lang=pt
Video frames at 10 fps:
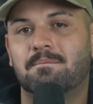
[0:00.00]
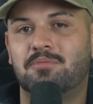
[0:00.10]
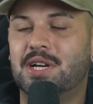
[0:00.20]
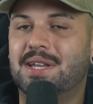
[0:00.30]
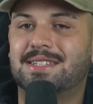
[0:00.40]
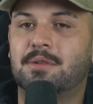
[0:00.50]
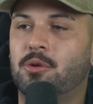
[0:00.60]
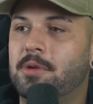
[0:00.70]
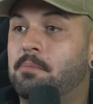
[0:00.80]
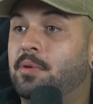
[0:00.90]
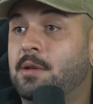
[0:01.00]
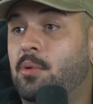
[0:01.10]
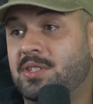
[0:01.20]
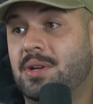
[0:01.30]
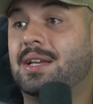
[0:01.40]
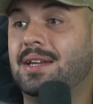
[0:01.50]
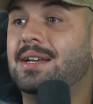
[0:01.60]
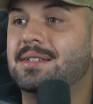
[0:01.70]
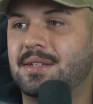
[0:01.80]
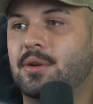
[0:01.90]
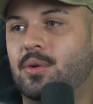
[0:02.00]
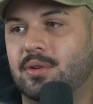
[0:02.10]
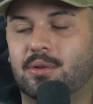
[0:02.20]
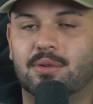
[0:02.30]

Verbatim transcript: Dando essa bobeira, porque pode ser uma criança que encontra,